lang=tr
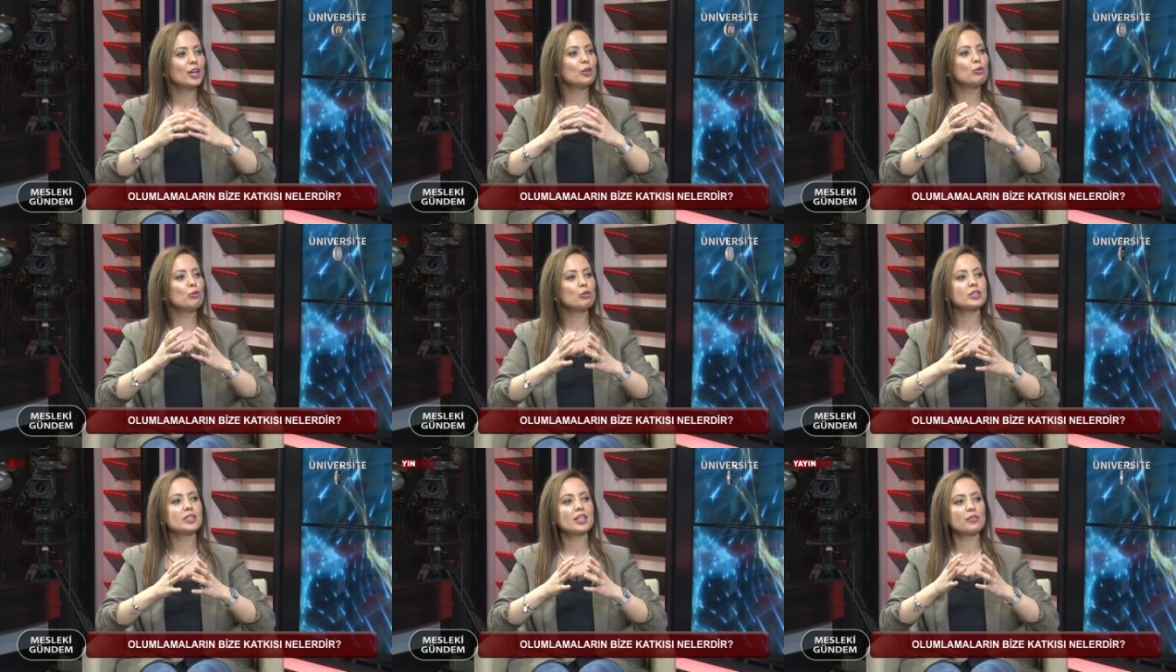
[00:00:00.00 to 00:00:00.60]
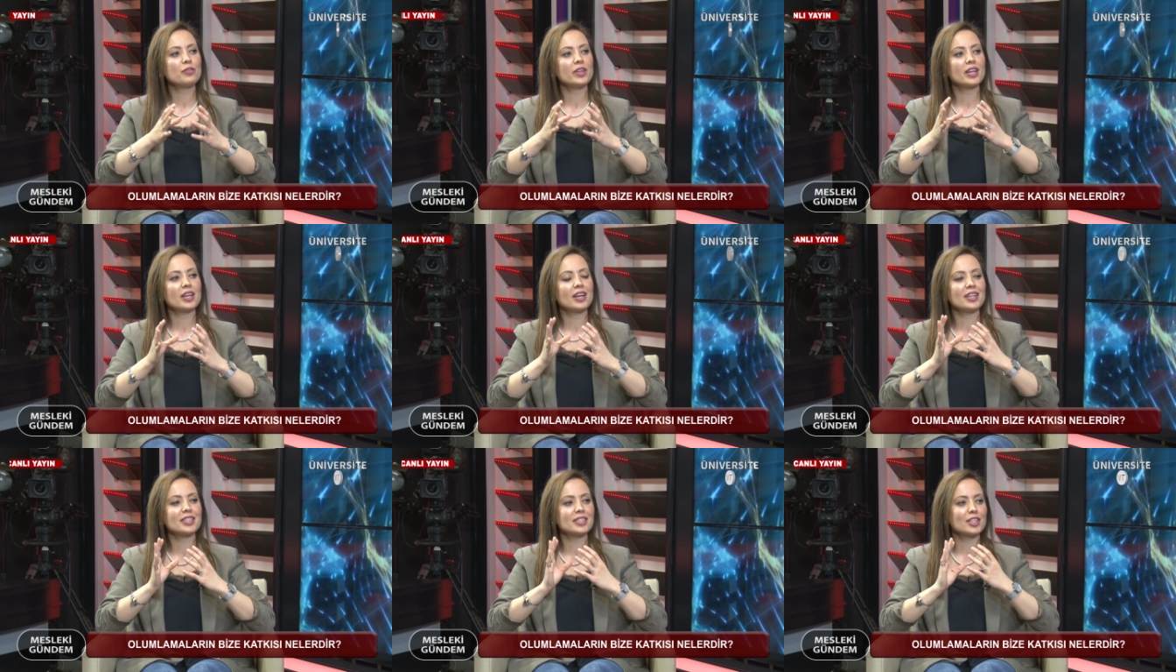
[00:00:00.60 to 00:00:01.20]
yüksek
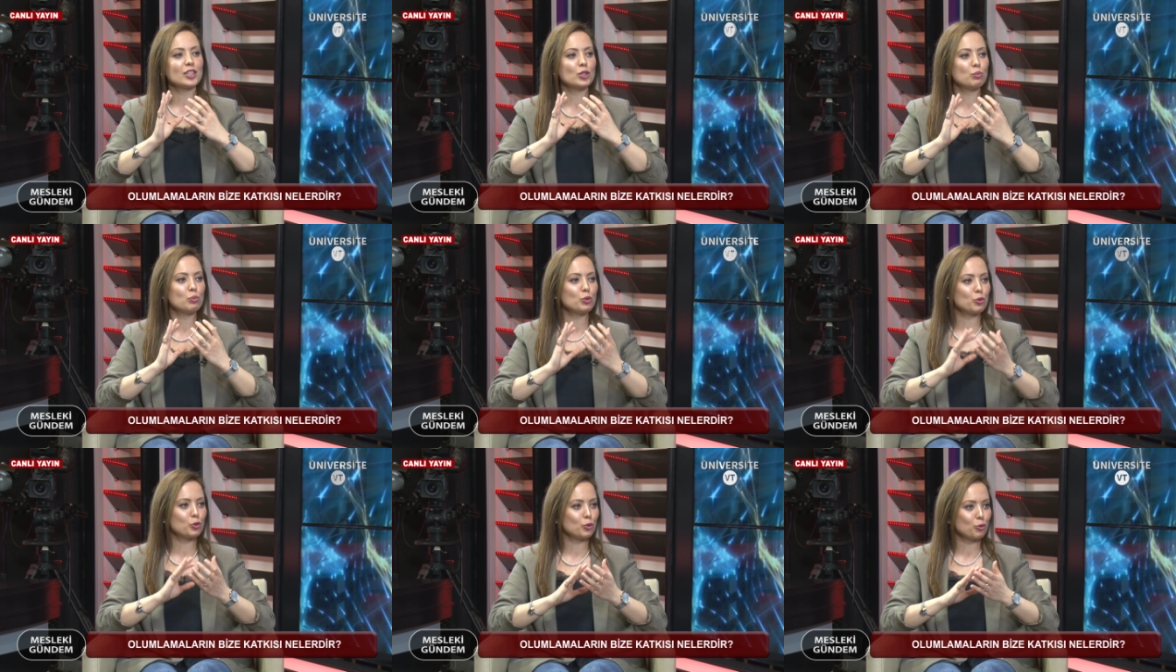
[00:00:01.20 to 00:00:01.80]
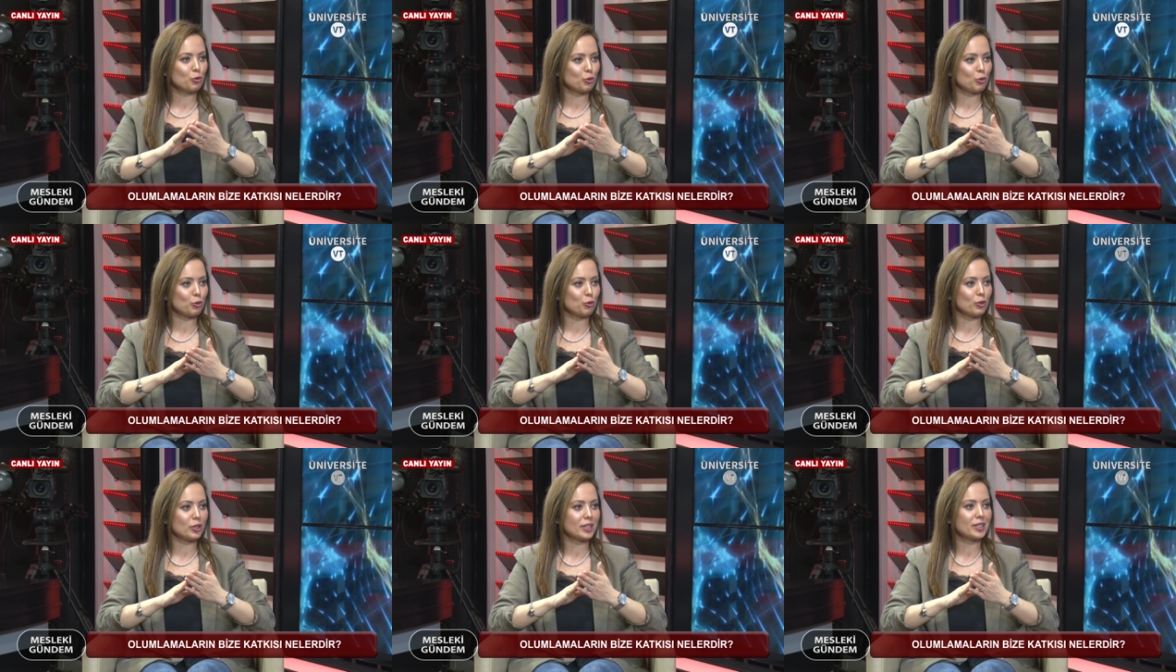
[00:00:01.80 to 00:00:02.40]
frekanstaki bütün
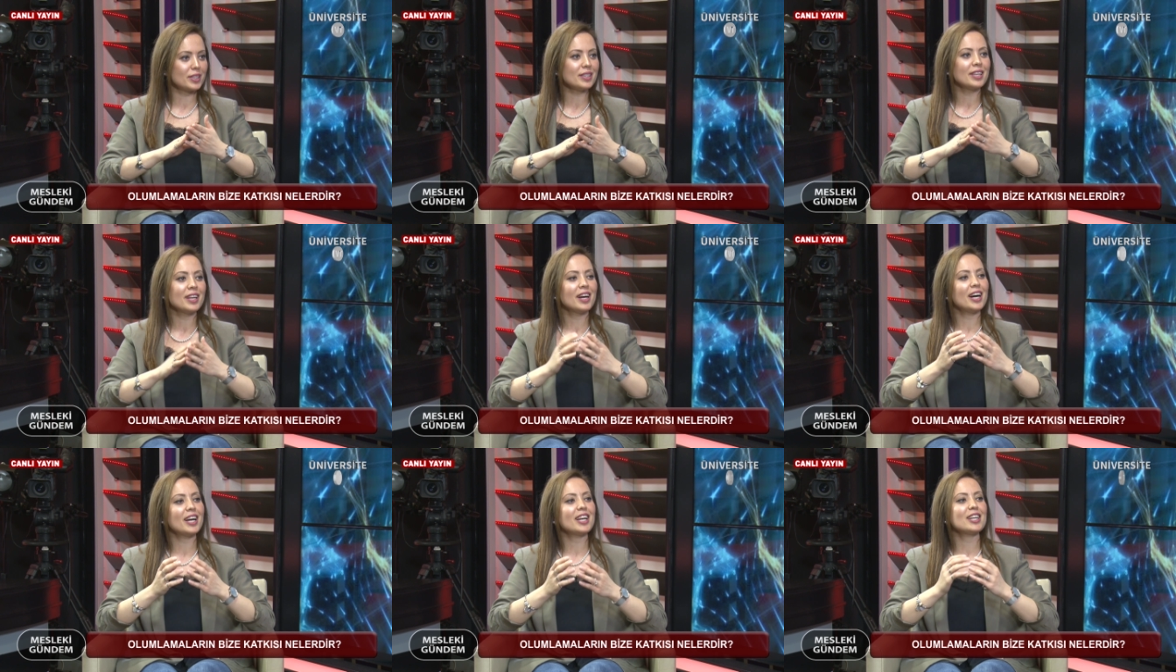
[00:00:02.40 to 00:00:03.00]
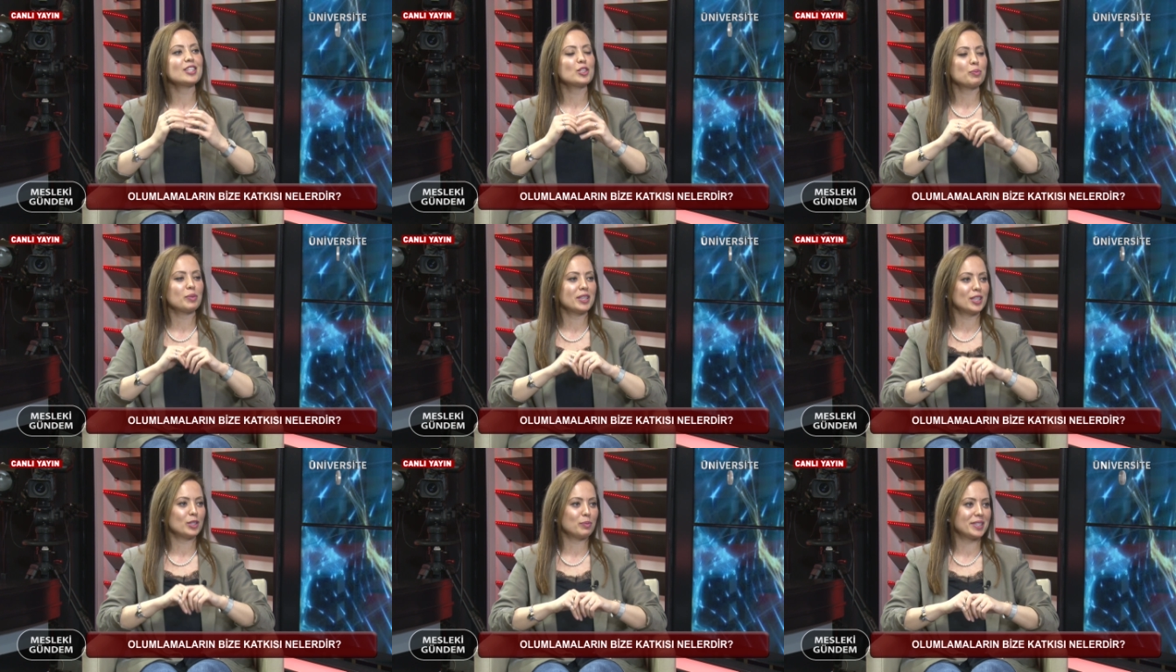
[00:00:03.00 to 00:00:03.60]
duyguların hayatıma
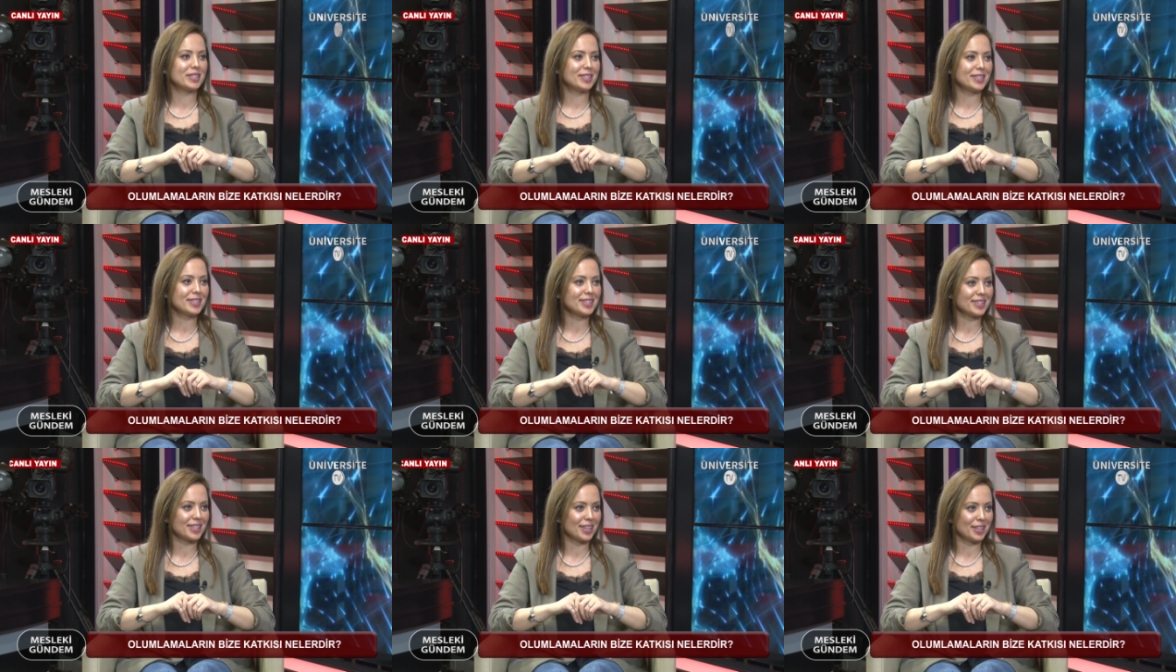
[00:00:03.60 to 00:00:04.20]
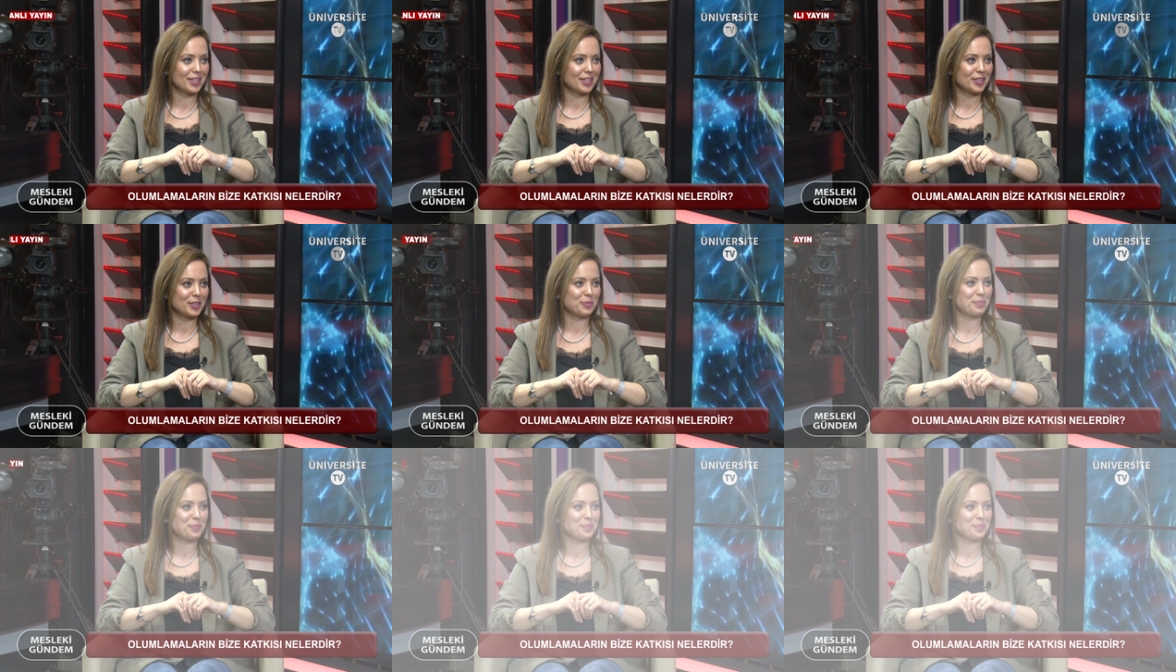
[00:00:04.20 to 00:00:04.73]
girmesini sağlarım